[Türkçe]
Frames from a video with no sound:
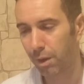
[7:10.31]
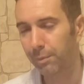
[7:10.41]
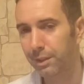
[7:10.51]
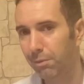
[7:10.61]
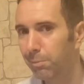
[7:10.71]

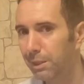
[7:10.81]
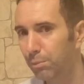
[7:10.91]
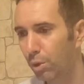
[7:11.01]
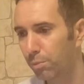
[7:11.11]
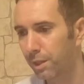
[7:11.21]
Ama tabi
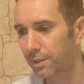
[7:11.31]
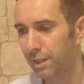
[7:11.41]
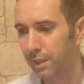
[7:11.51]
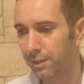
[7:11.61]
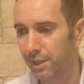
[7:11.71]
bilmiyorum
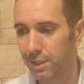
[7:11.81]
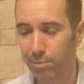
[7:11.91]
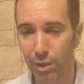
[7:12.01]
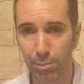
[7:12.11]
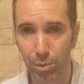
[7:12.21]
kazanın
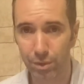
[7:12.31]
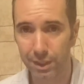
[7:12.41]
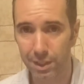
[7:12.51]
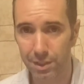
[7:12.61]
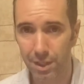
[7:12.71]
resmi raporu
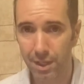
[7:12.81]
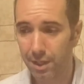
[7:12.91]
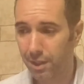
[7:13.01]
nedir?